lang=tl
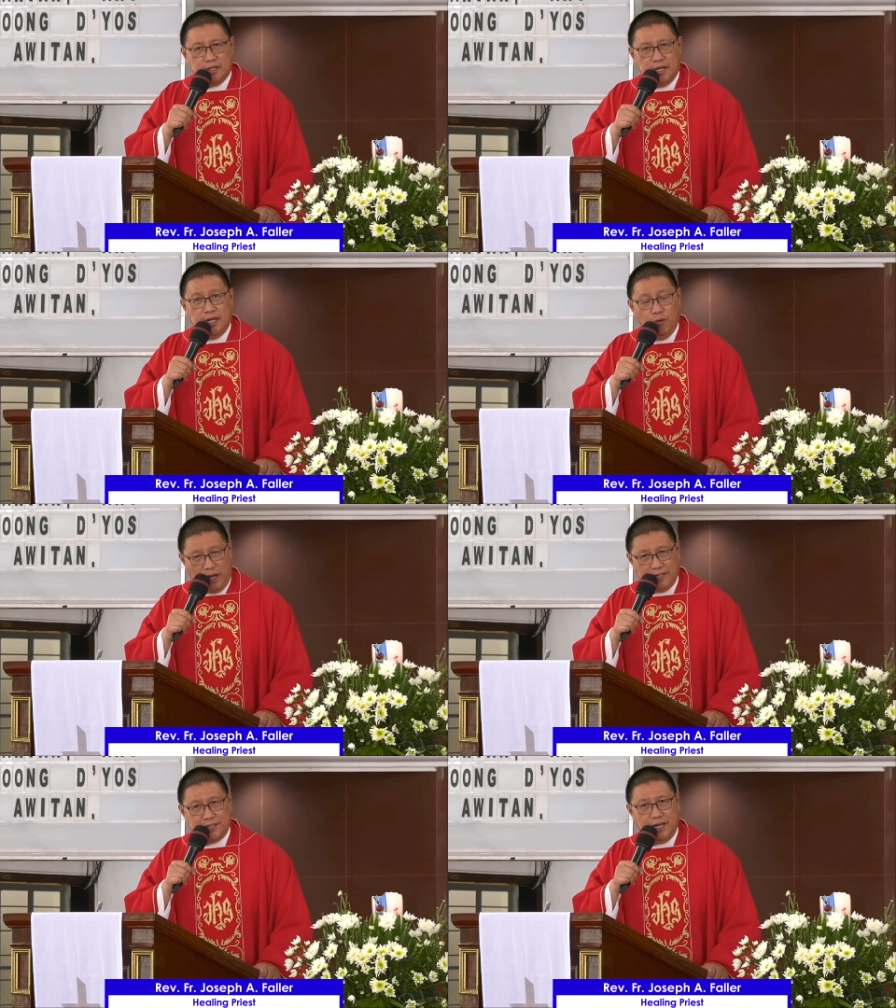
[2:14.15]
and
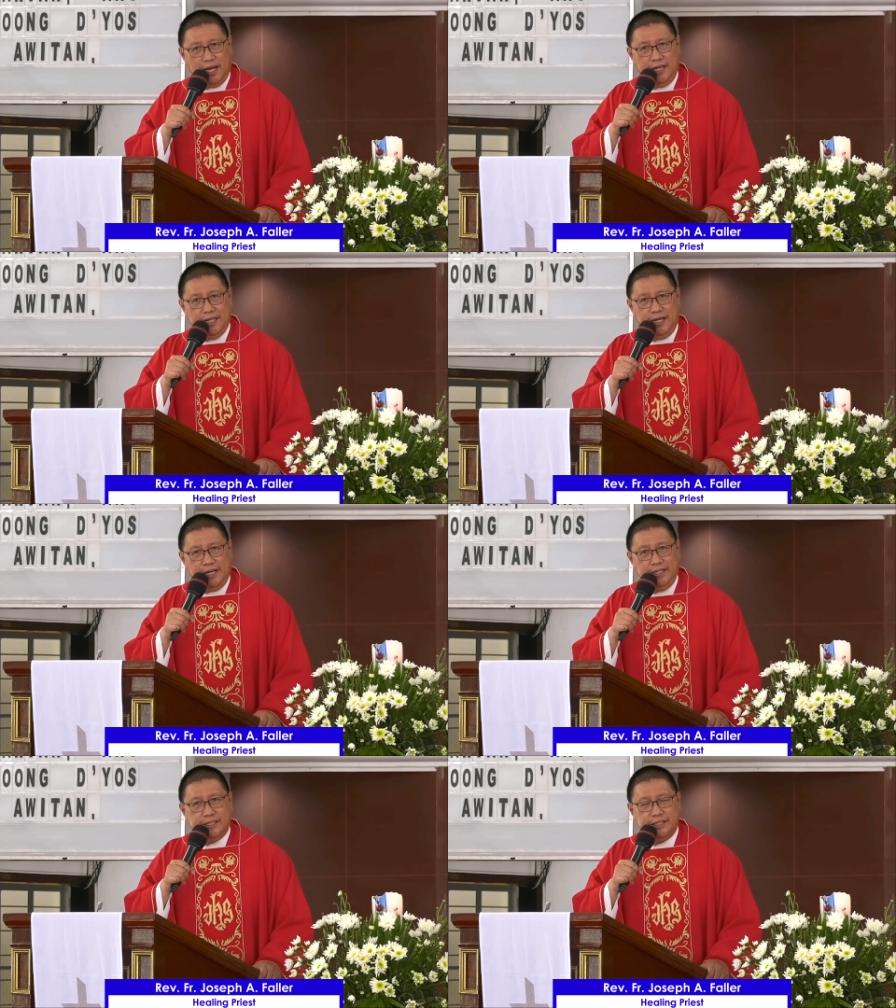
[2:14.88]
look at
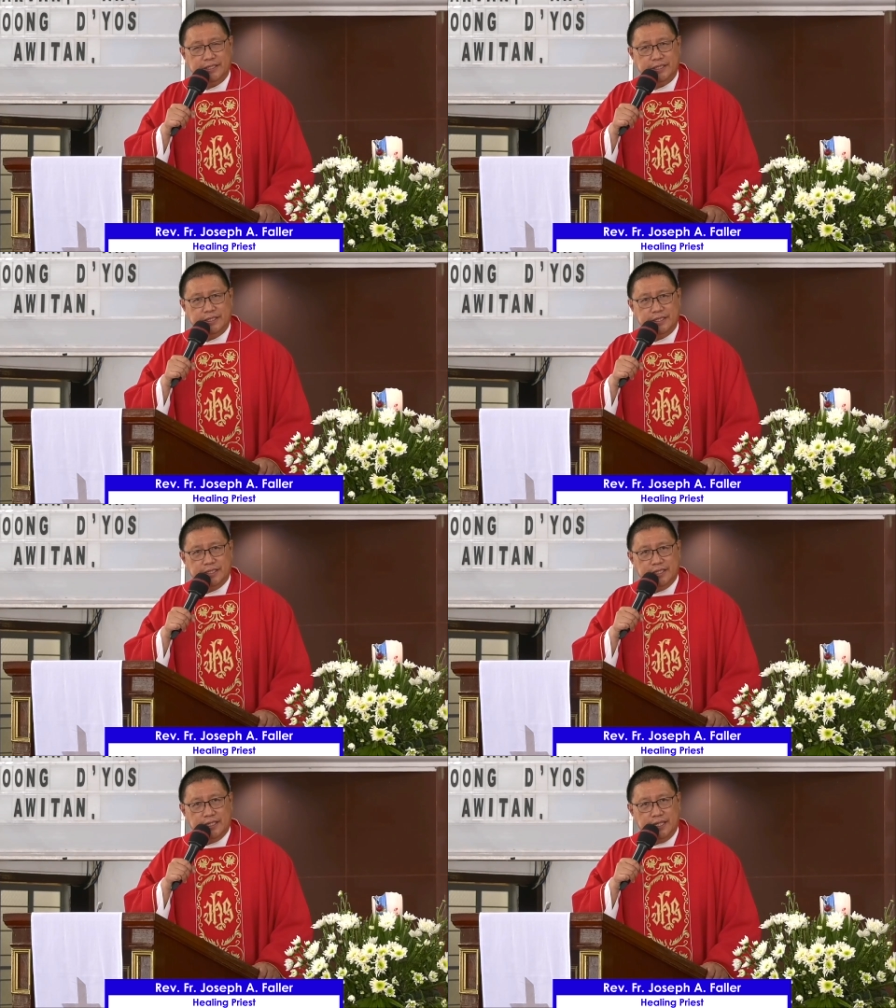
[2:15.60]
China,
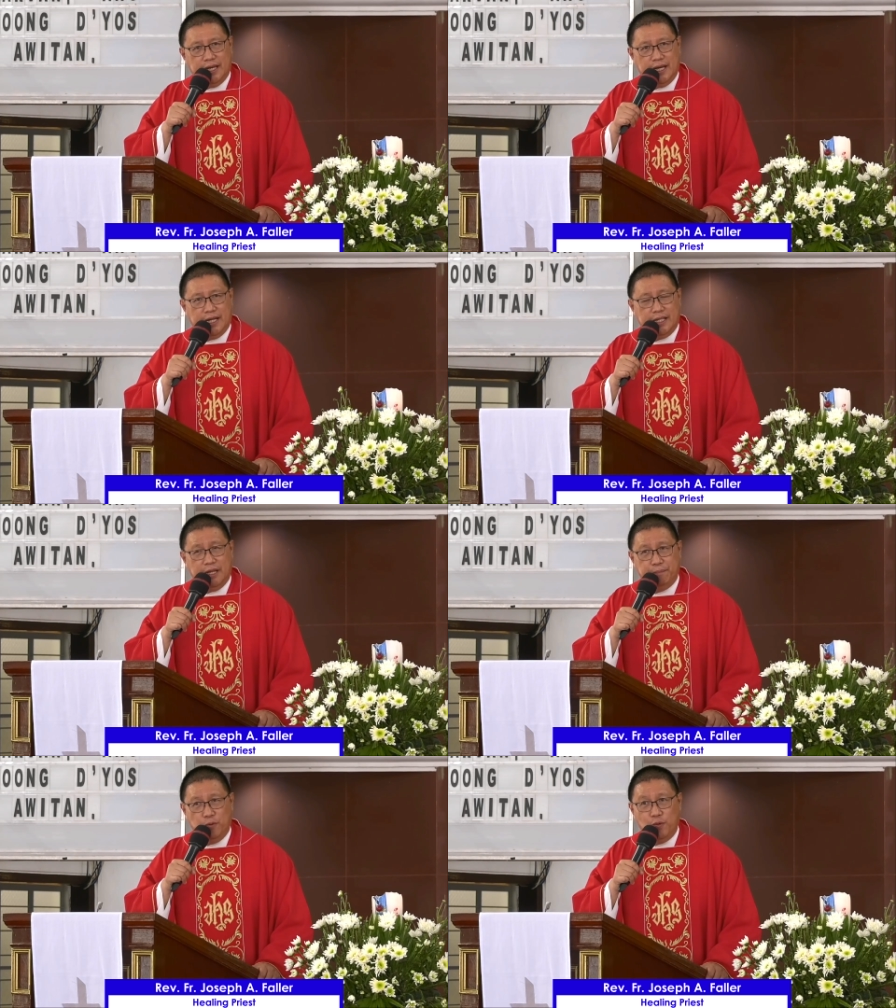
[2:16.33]
na
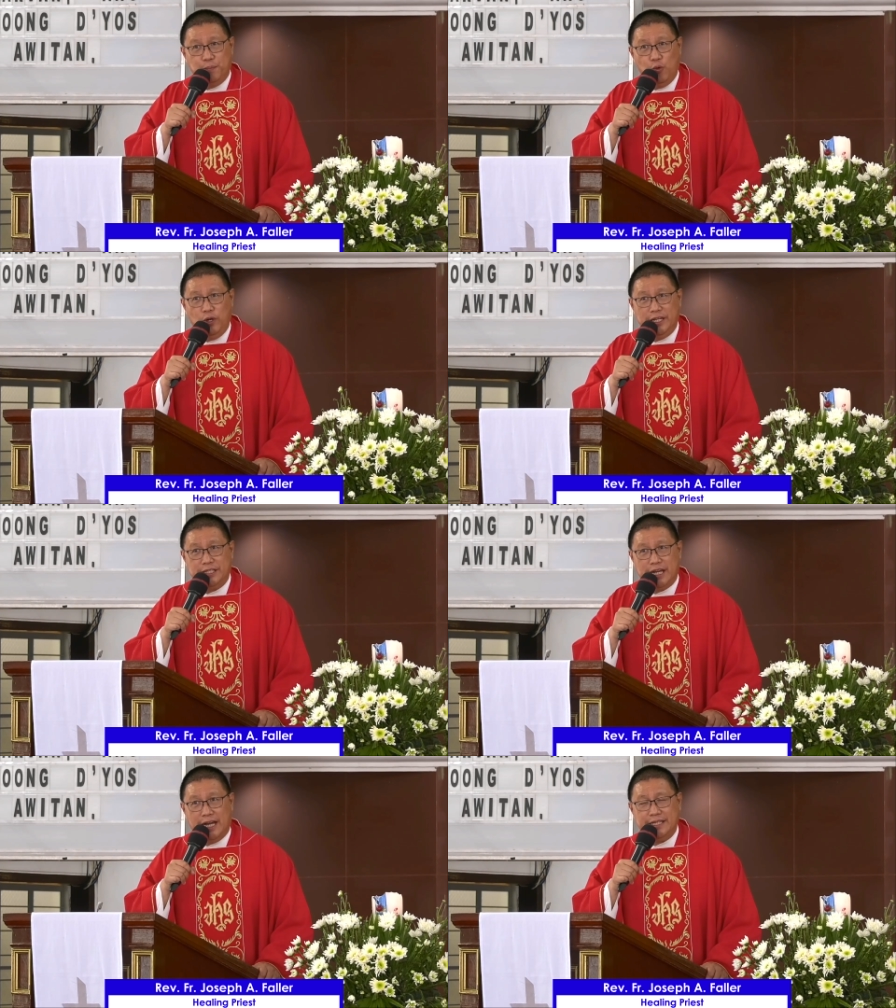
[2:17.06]
nambubuli
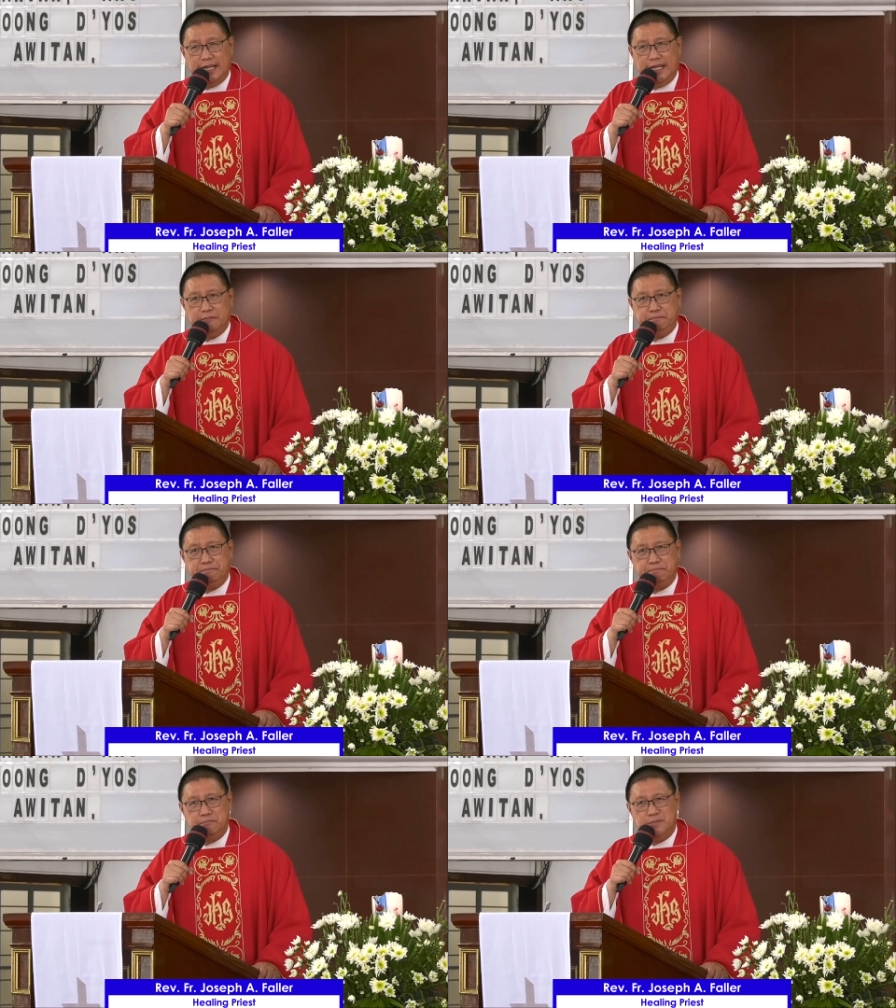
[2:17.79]
sa atin,
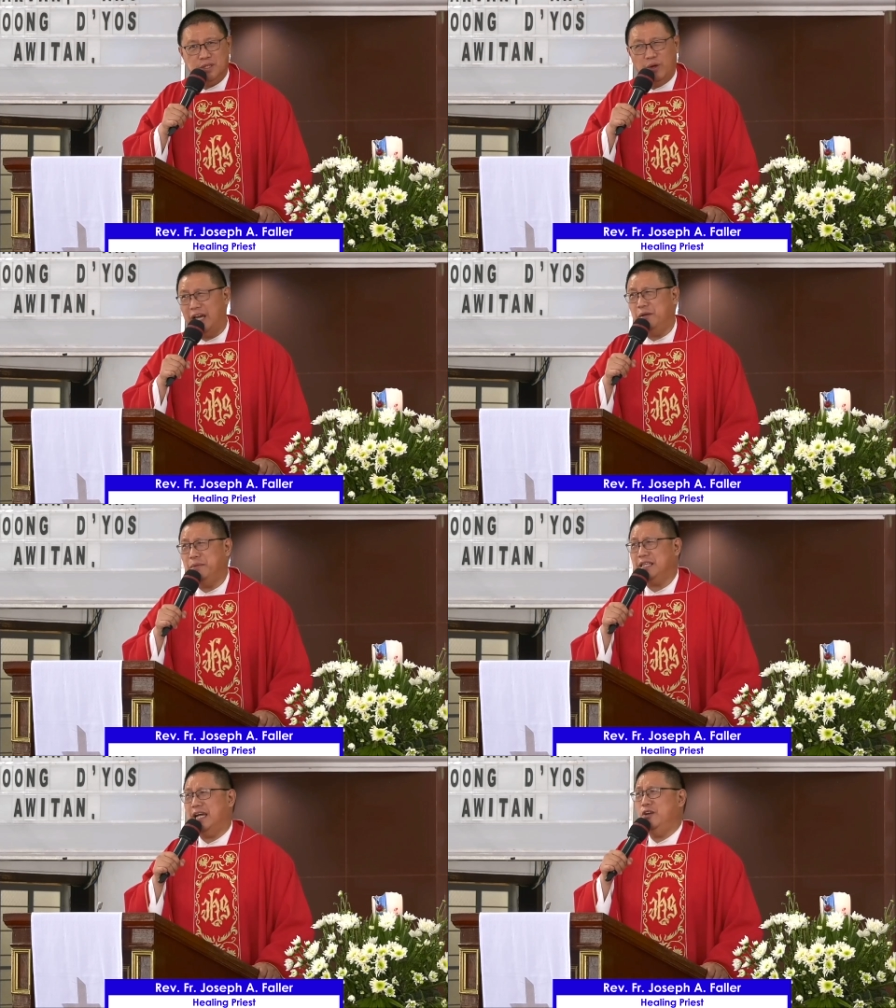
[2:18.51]
wala
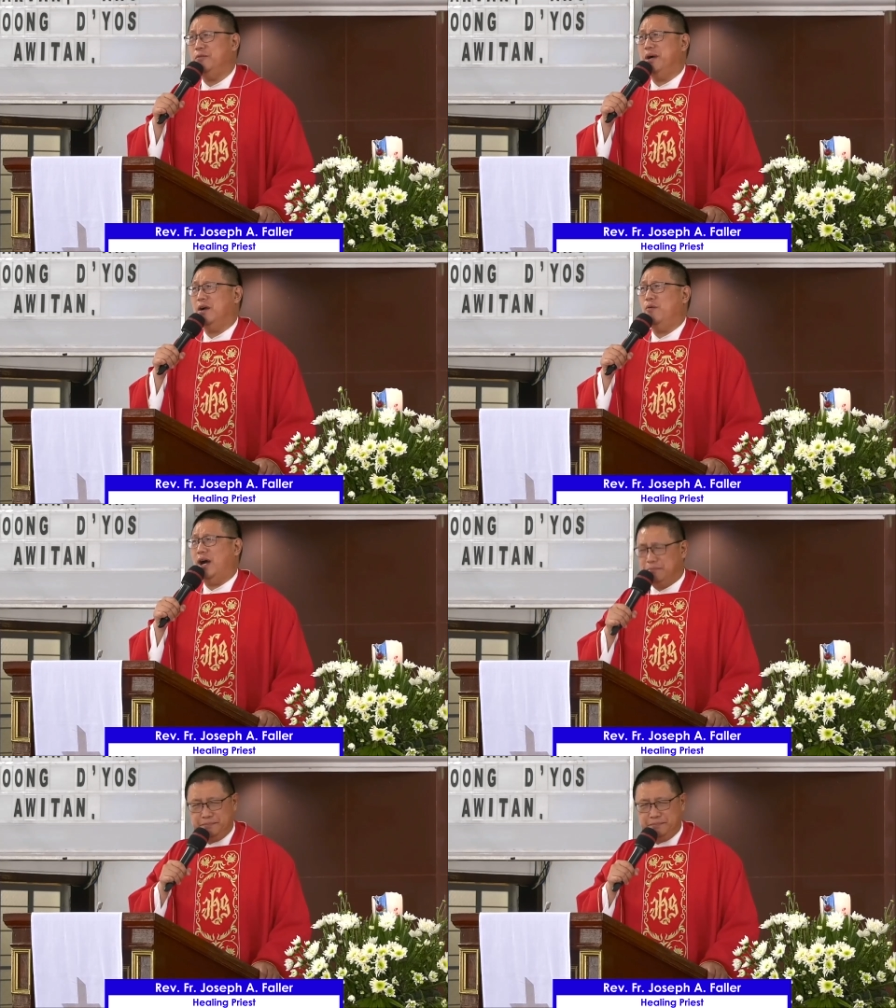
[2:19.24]
naman tayong magawa.